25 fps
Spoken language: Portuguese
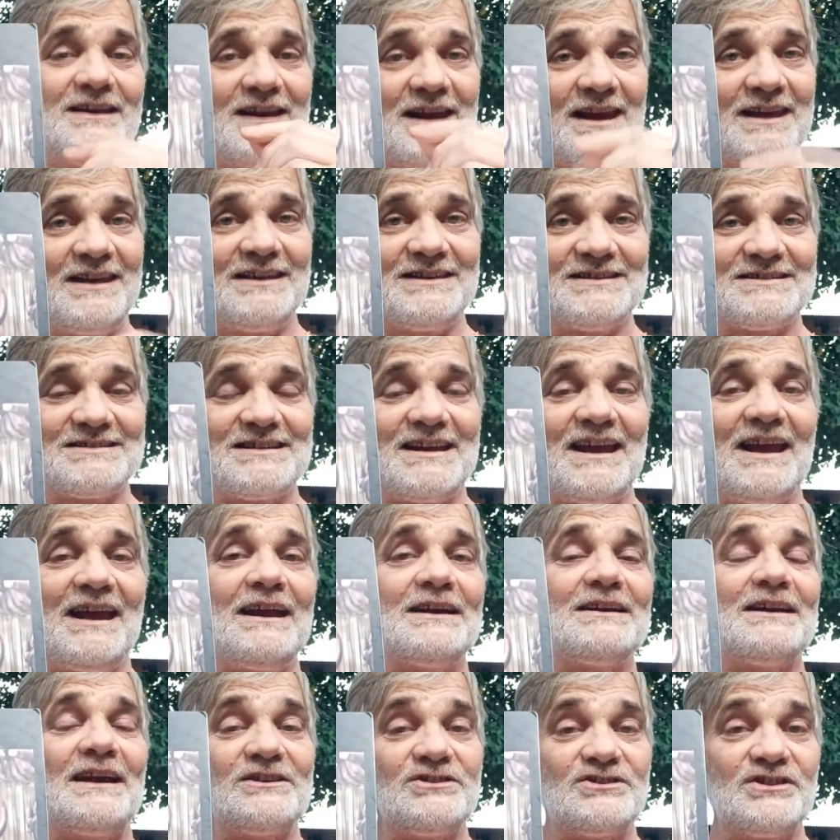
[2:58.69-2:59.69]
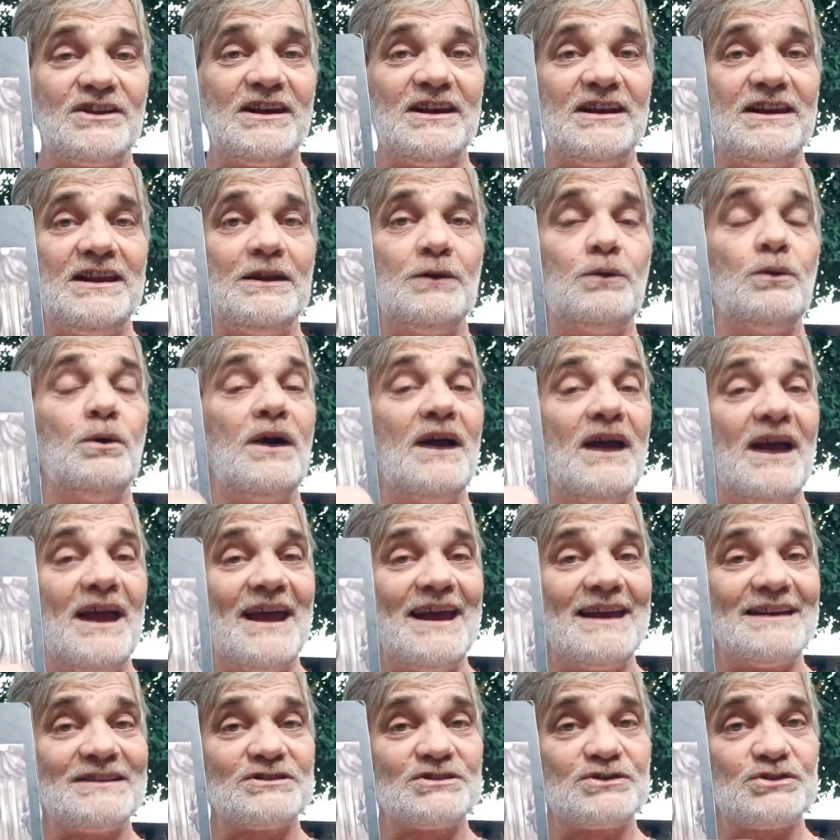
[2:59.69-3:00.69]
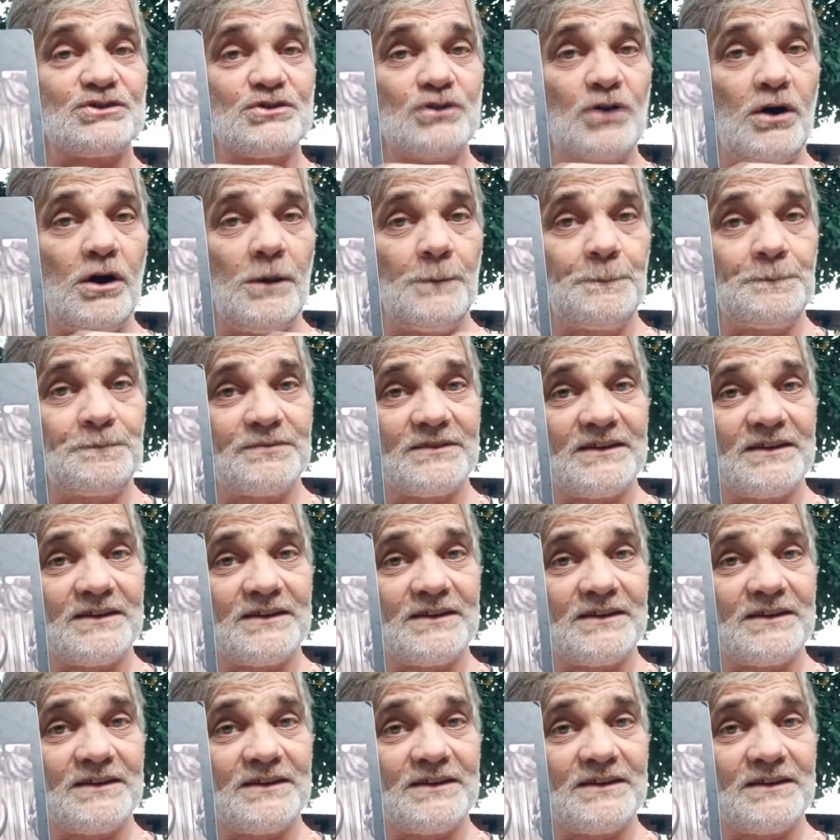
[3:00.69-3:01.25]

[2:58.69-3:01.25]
Quem quiser adquiri-lo é só